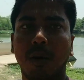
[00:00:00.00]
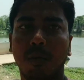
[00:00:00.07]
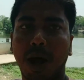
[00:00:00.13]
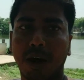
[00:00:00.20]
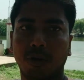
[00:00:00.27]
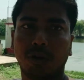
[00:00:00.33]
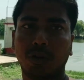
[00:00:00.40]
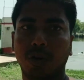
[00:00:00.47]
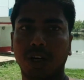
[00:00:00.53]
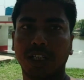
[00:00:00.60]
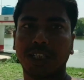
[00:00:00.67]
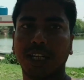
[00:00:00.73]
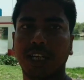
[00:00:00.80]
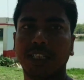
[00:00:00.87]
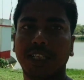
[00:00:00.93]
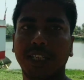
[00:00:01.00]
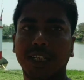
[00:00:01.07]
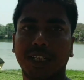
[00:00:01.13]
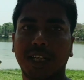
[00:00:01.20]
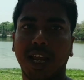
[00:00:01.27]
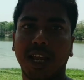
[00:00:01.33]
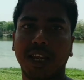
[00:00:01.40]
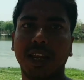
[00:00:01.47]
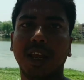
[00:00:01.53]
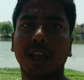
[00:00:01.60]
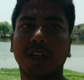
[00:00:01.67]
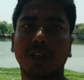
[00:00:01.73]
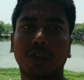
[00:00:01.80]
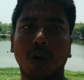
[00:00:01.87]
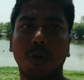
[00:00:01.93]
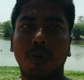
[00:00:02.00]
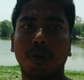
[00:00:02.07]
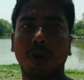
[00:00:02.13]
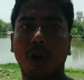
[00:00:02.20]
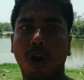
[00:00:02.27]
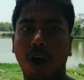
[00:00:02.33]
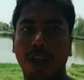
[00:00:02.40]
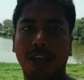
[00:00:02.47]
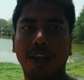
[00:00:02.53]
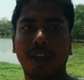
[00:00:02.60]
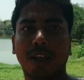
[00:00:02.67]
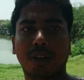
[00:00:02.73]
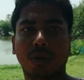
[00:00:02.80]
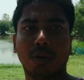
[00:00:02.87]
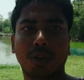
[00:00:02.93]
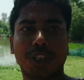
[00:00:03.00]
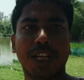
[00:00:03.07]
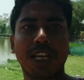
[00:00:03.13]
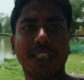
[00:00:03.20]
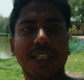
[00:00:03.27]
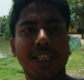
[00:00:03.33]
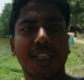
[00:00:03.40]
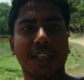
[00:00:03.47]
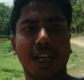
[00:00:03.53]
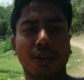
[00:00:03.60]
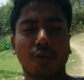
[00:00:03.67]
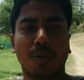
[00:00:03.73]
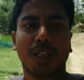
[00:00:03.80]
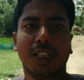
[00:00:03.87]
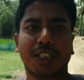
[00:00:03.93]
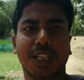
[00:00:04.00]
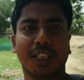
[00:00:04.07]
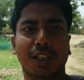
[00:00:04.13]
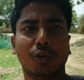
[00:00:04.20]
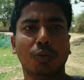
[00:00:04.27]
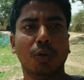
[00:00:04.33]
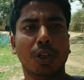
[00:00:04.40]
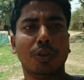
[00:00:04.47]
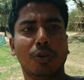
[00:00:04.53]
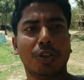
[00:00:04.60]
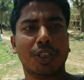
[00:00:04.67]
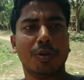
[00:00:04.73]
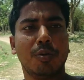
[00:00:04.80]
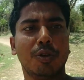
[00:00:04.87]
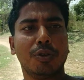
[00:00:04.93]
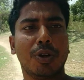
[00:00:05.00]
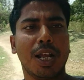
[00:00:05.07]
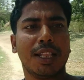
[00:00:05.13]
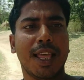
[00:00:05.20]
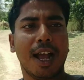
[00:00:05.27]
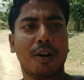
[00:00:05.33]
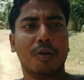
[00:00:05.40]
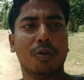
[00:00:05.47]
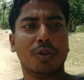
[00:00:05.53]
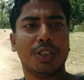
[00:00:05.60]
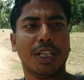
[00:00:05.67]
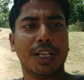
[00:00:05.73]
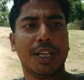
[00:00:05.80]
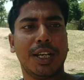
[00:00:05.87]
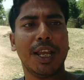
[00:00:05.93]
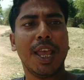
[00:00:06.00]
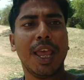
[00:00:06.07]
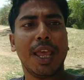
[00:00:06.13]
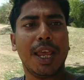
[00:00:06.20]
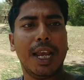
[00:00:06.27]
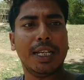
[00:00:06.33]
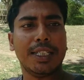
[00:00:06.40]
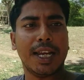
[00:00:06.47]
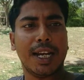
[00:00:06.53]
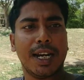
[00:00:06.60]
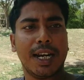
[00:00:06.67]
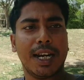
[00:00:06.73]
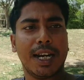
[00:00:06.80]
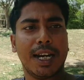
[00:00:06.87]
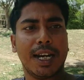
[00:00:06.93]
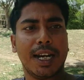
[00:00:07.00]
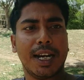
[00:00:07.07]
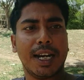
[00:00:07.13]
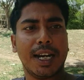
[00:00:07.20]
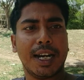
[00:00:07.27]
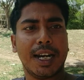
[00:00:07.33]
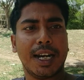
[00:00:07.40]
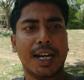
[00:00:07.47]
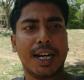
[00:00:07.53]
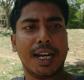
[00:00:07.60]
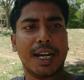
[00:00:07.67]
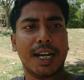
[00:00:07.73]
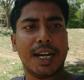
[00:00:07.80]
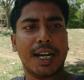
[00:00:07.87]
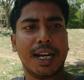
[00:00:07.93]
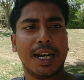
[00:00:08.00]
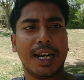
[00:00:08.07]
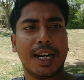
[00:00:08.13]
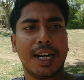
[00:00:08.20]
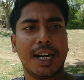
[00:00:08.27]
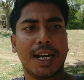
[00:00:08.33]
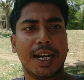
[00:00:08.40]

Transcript: মানত করে সেই জিনিসটাই সফল হয় তো সেই জিনিসটাই তোমাদের সাথে তুলে ধরছি বন্ধুরা দেখো যে এই জায়গাটা খাজুরিয়া গ্রামে অবস্থিত